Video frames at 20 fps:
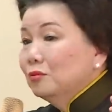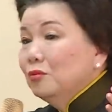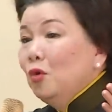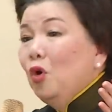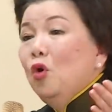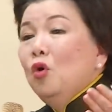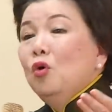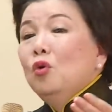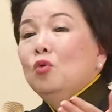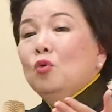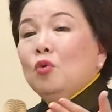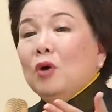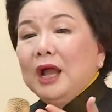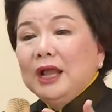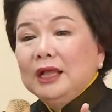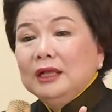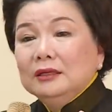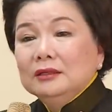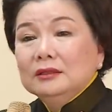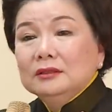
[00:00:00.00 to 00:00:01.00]
bố của
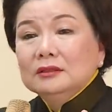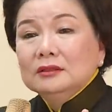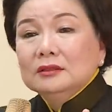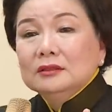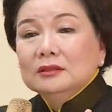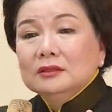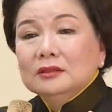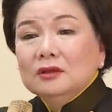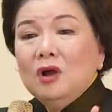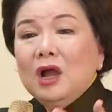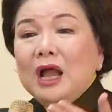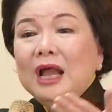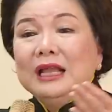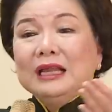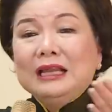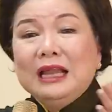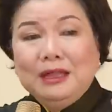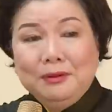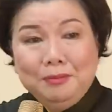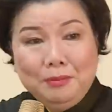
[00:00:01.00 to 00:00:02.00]
anh có
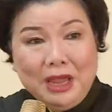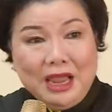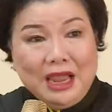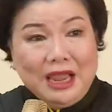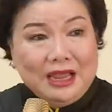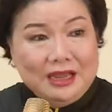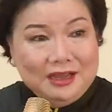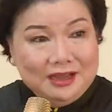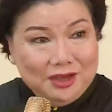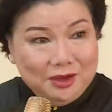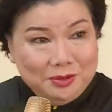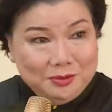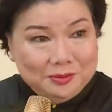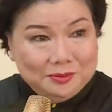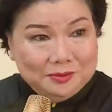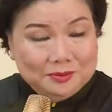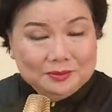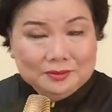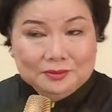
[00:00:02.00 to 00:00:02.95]
hay đánh mẹ anh không?